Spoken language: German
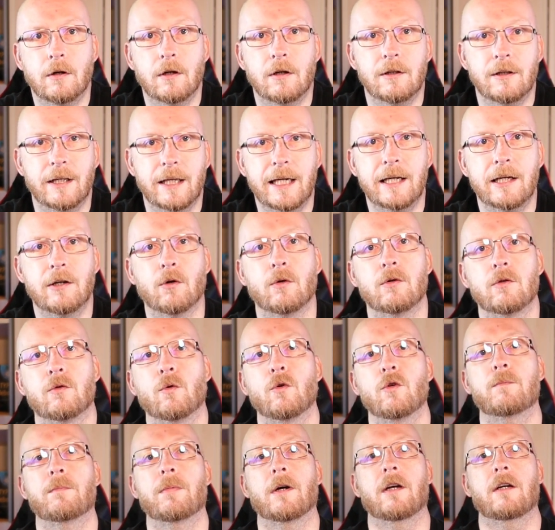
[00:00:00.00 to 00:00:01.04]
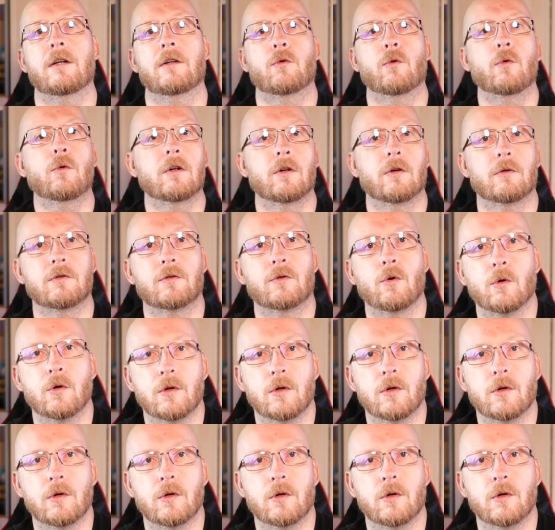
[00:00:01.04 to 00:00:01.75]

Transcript: legen und gut bei Google und Co.